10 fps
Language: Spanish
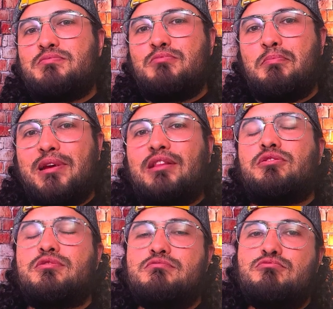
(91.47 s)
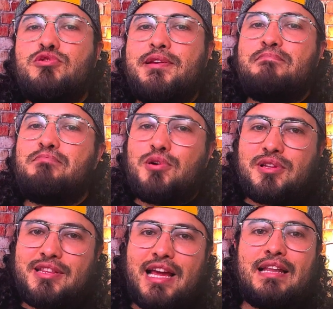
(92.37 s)
momentos muy
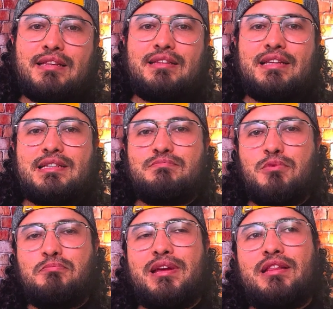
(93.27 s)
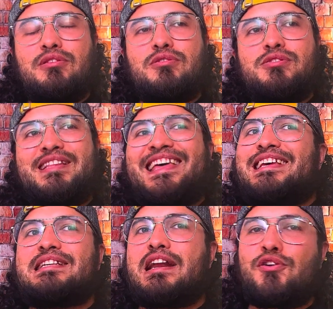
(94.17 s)
importantes, momentos de
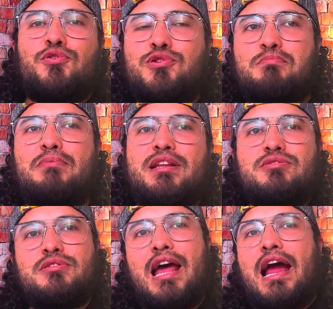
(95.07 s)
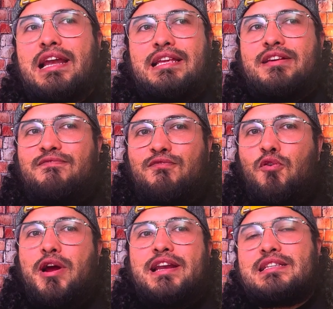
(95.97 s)
desarrollo personal y de
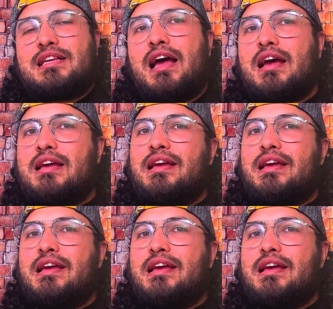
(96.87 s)
fuerza